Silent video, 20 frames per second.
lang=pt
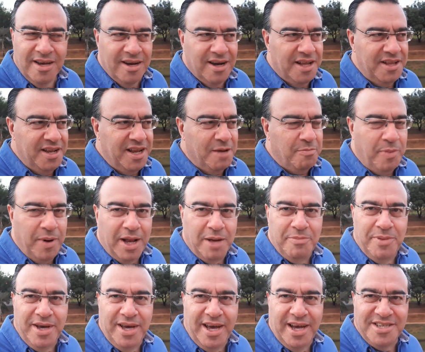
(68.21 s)
André,
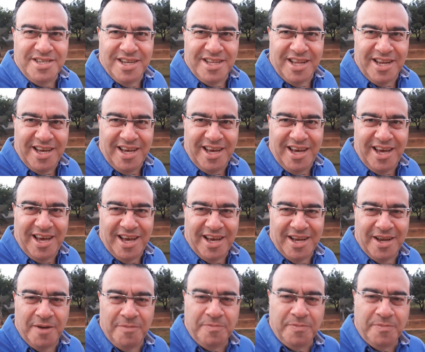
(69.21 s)
parabéns, André.